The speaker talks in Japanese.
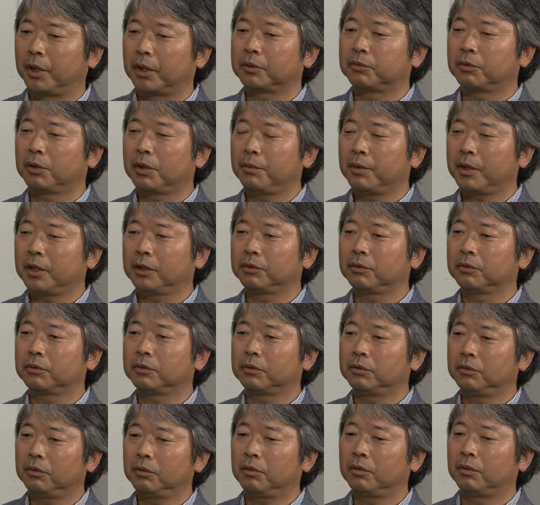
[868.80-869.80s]
それは一
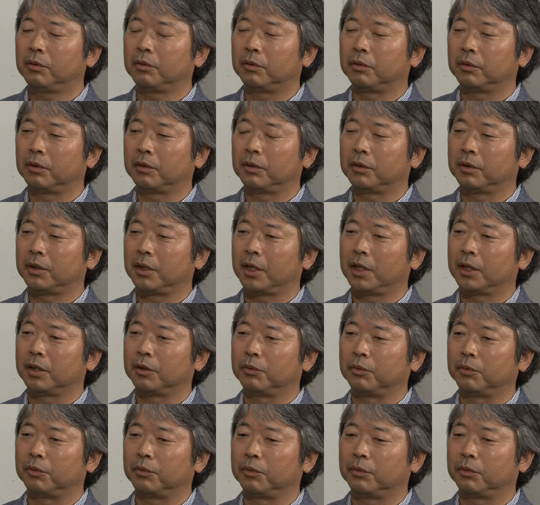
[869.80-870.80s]
つの
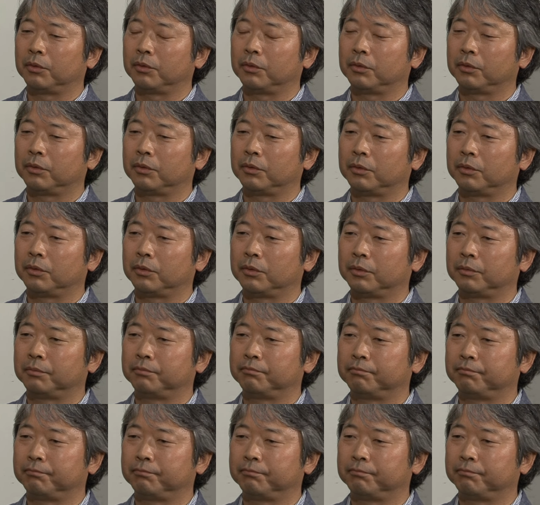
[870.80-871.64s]
動